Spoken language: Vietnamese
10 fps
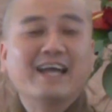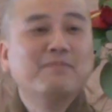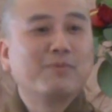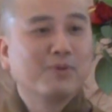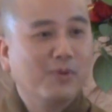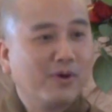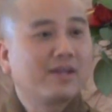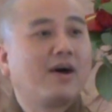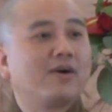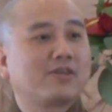Để một
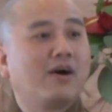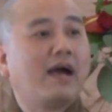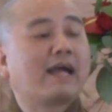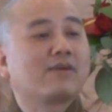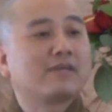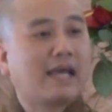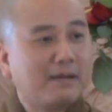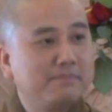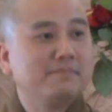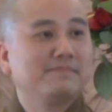đũa thôi cho họ ăn cho
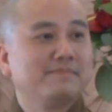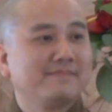chậm